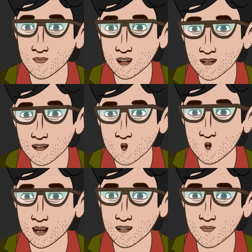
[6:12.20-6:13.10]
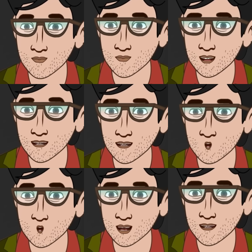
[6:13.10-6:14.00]
আমি প্রীতম তা
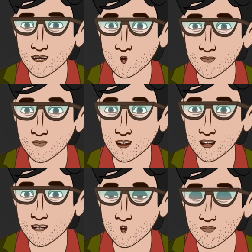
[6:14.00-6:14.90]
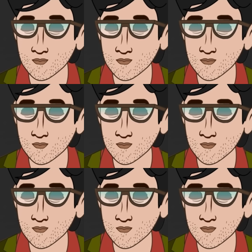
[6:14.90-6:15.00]
কোথায় যাচ্ছেন এত রাতে